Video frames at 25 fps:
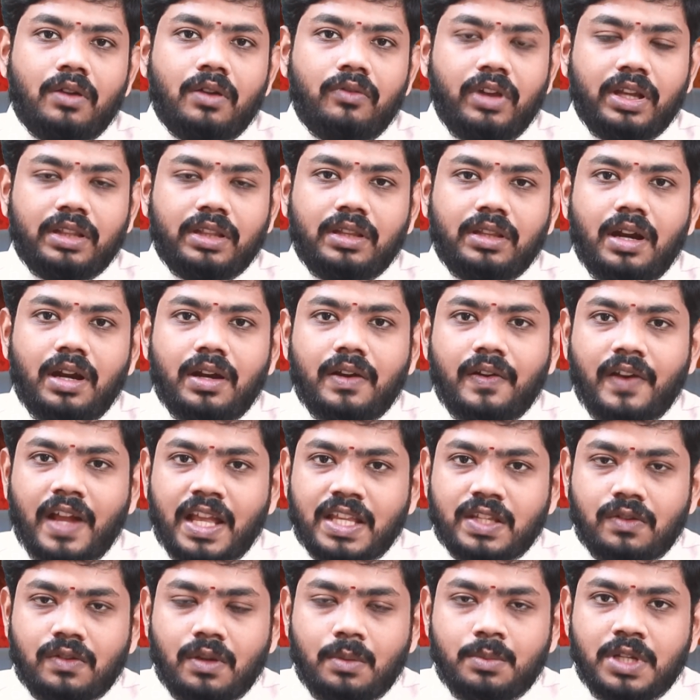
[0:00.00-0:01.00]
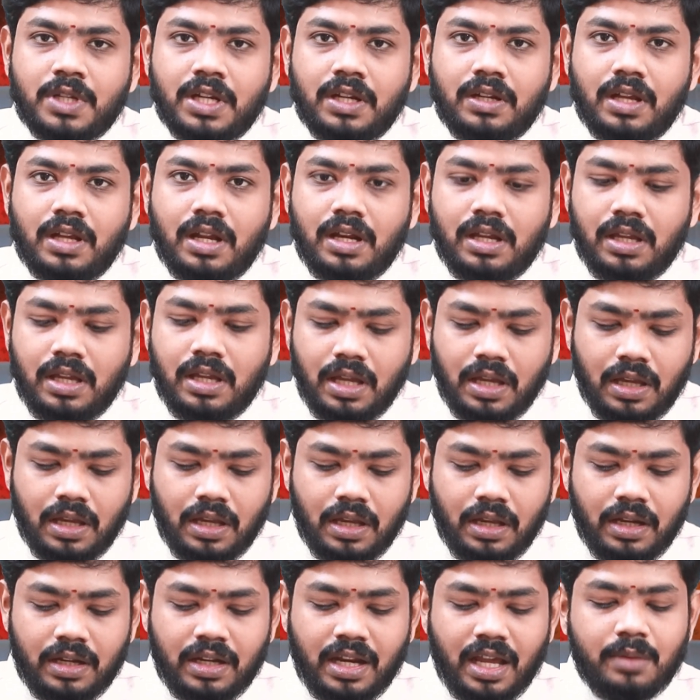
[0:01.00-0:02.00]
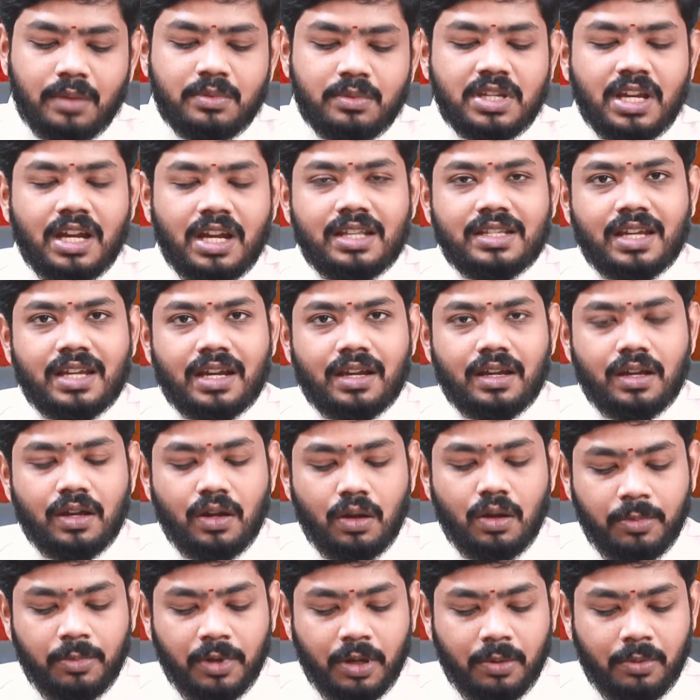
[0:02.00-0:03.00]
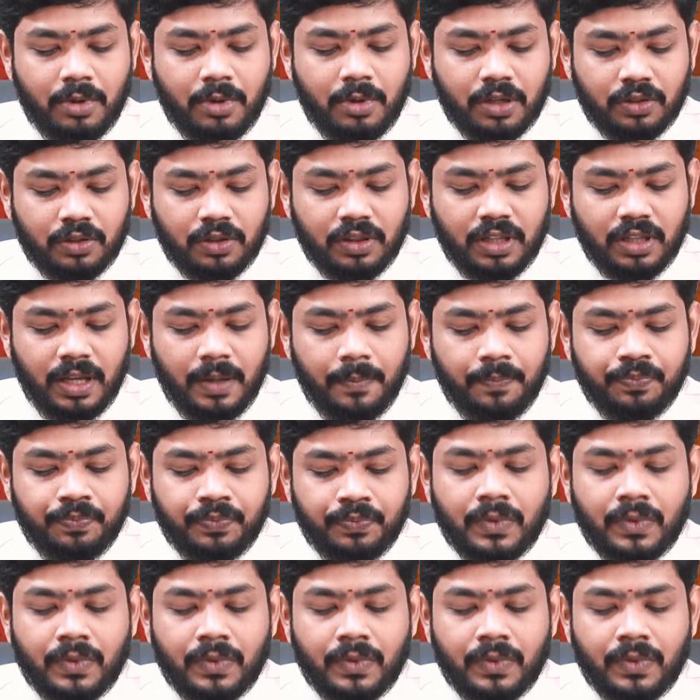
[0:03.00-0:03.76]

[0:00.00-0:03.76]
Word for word: వ్యక్తిగా ట్రాన్స్ఫామ్ చేయడానికి ఈ టైం చాలా చక్కగా ఉపయోగపడుతుంది